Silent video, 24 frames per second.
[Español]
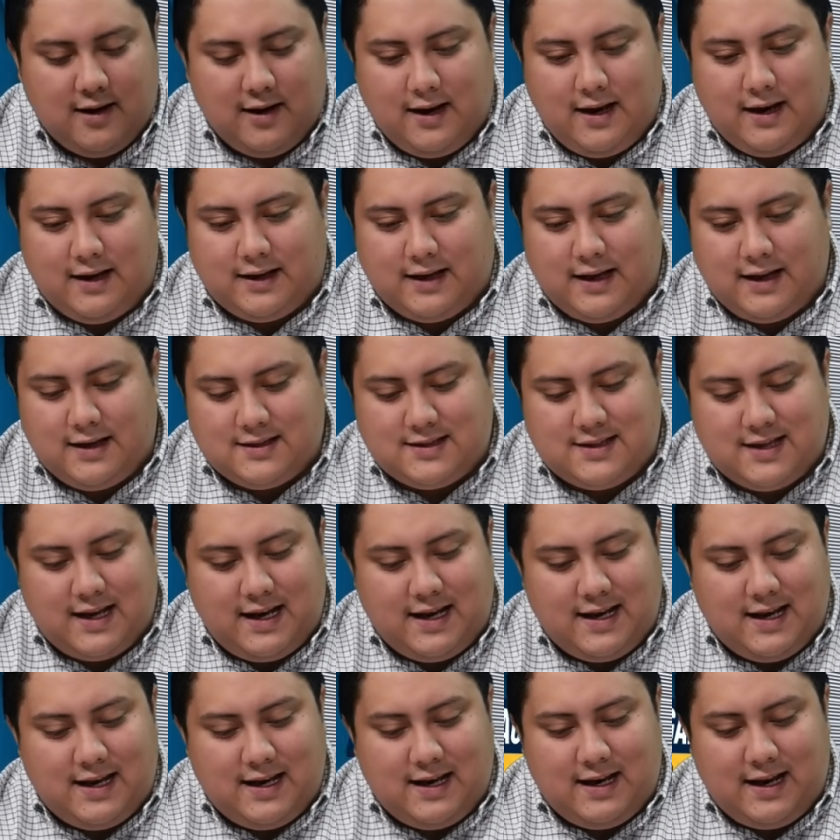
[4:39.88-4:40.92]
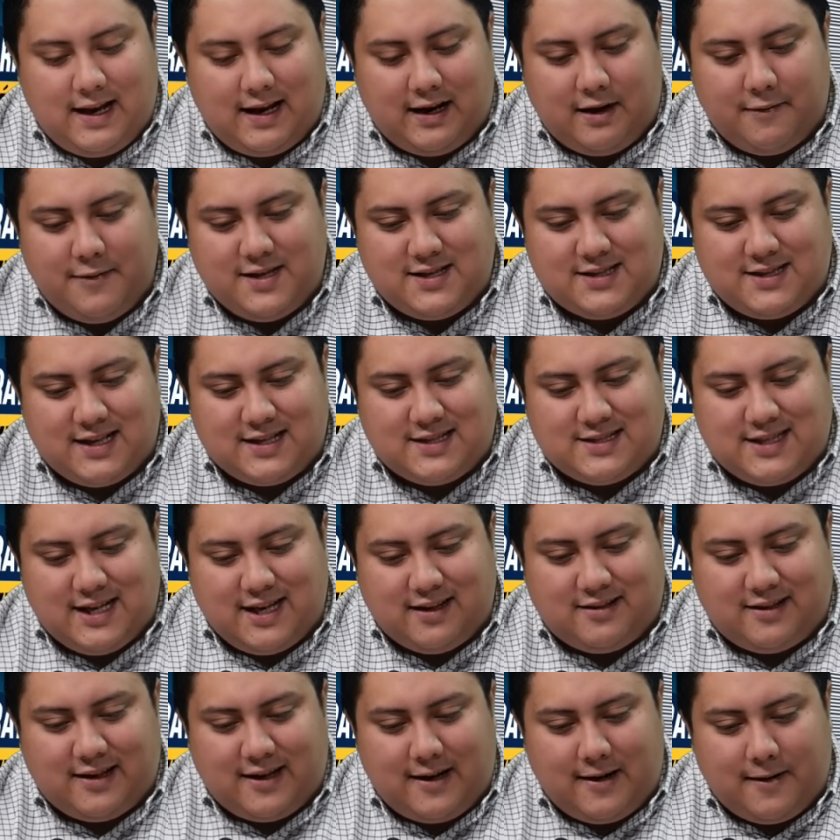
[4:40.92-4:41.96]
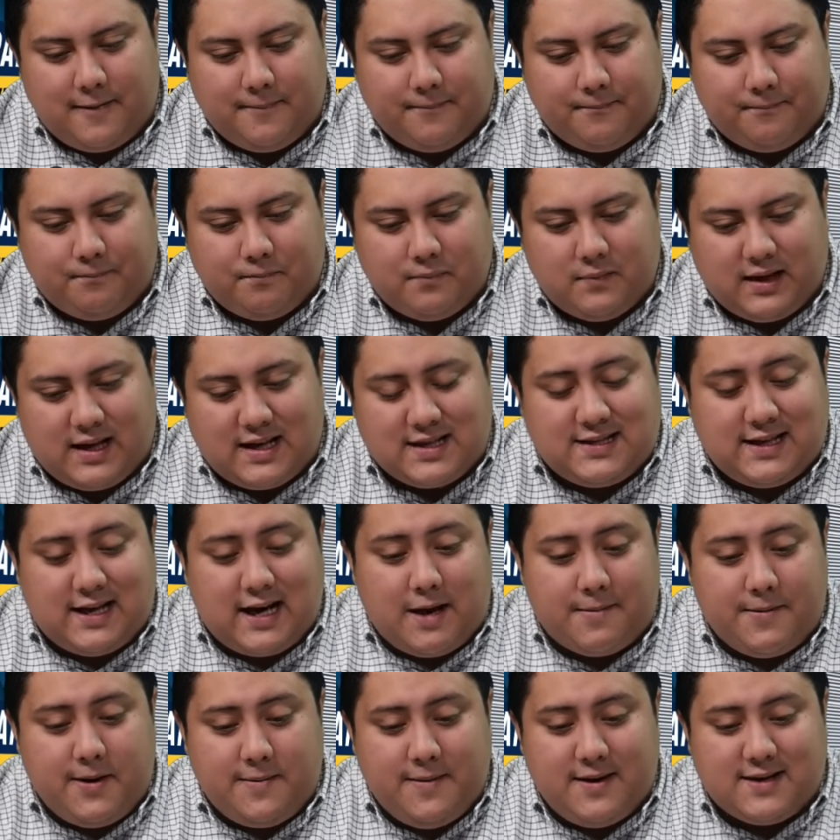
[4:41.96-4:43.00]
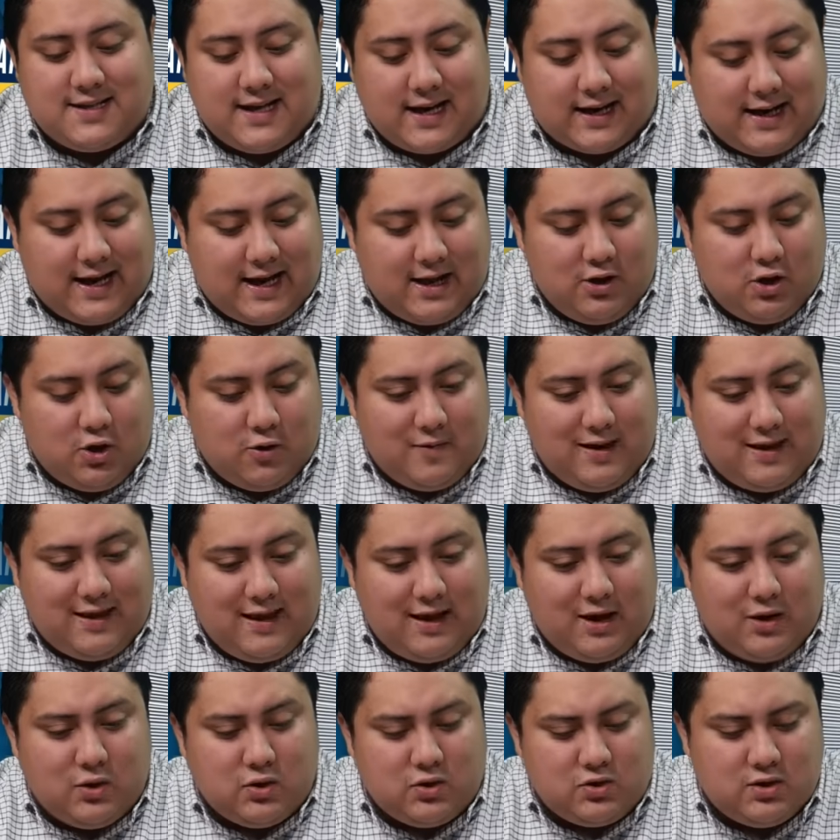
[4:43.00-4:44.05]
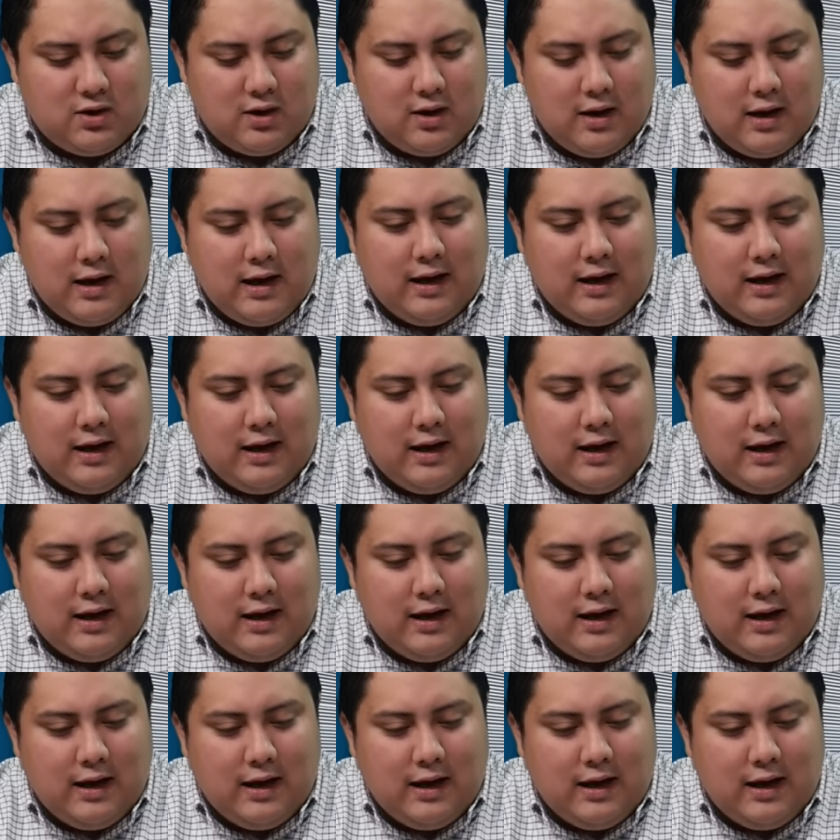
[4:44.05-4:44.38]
El que es eh, la revista etcétera, que se la vive sacando videos.